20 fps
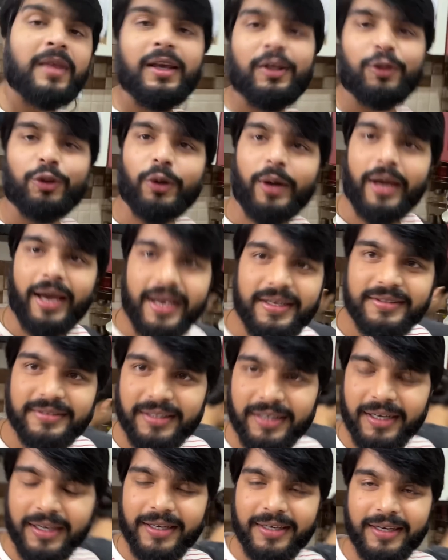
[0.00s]
तो ऐसे
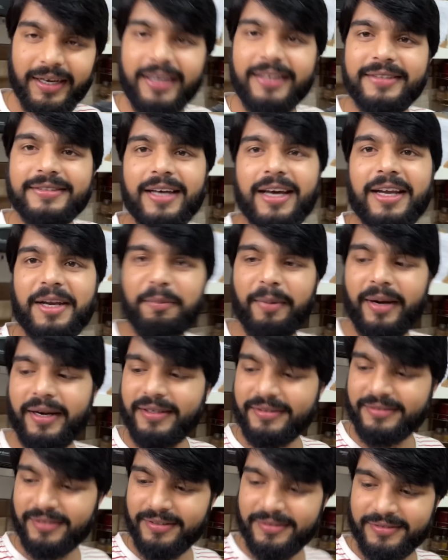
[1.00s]
ना कई सारी
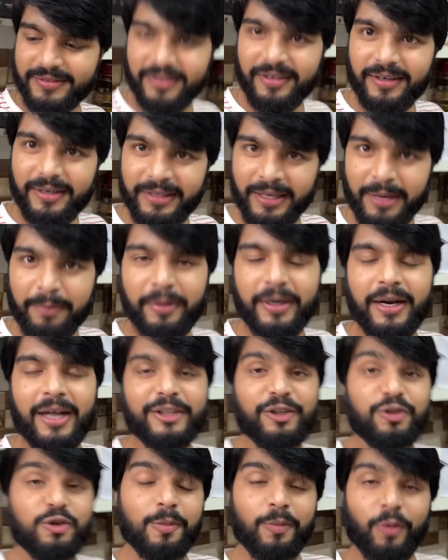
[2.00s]
मेडिसिन ये बनाती
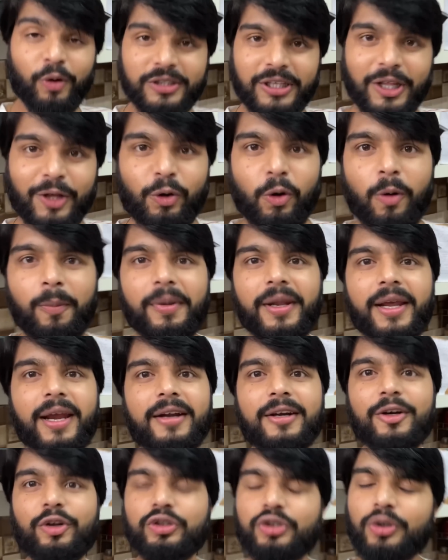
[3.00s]
है जो बहुत ज्यादा
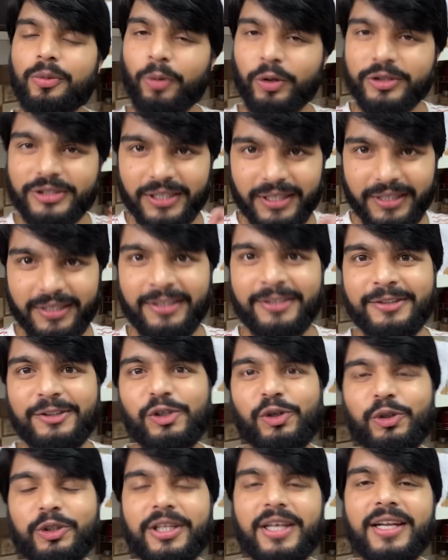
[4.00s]
कॉम्प्लिकेटेड जो बहुत ज्यादा इजी
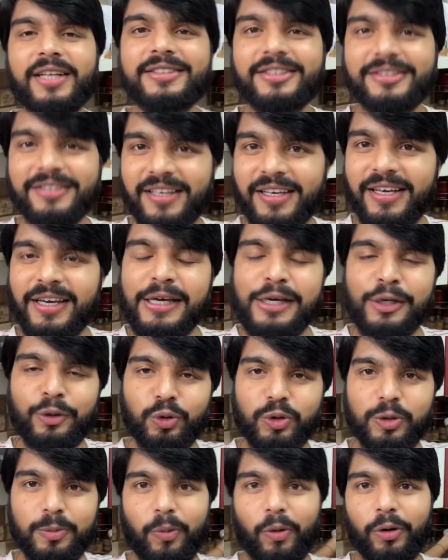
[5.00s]
होती है ना जैसे
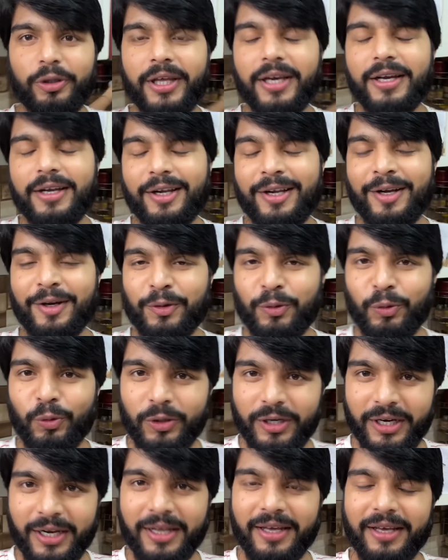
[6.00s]
कुछ पौधे
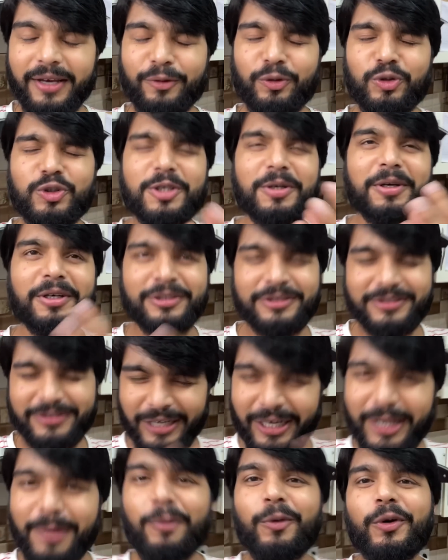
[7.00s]
कूटने कुछ
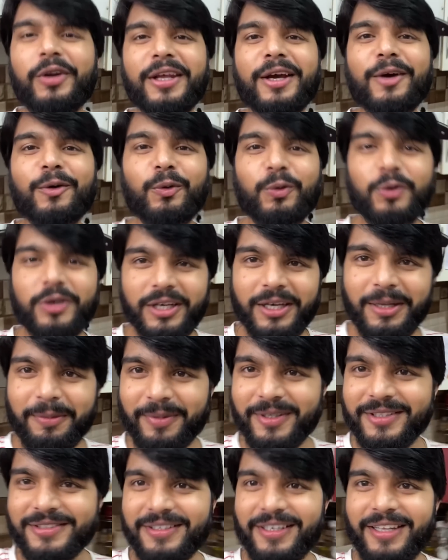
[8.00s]
जड़ी बूटियां कूटनी
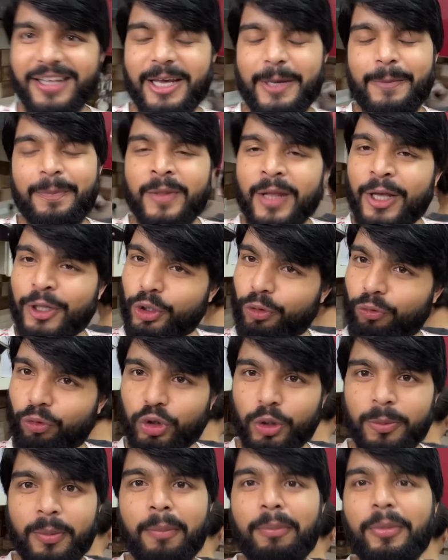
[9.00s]
पीसनी है तो वो
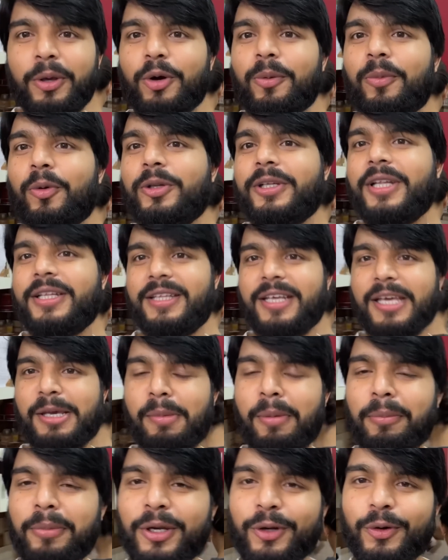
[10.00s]
तो मम्मी को बोल देती है कि
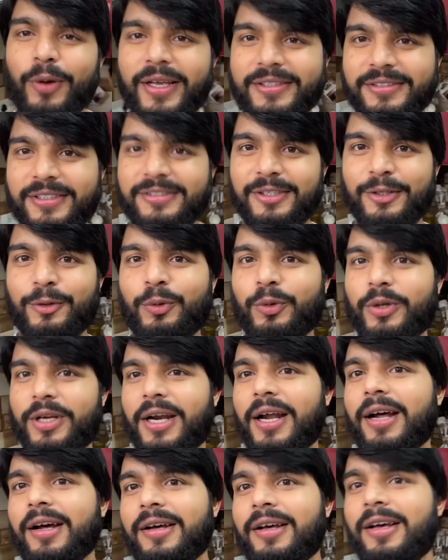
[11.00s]
मम्मी इनको ऐसे ऐसे
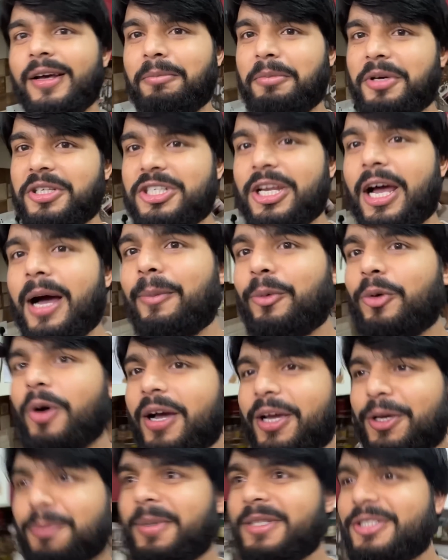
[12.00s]
कूटना मैं शाम को
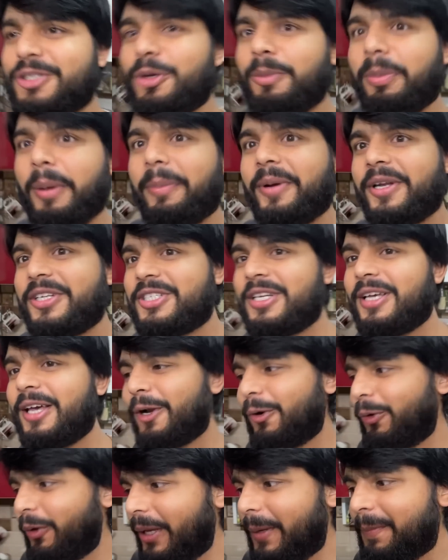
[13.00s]
आके बच्चे की प्रिपरेशन कर
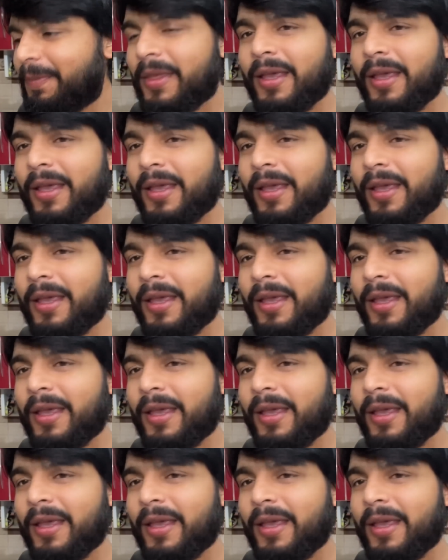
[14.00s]
लूंगी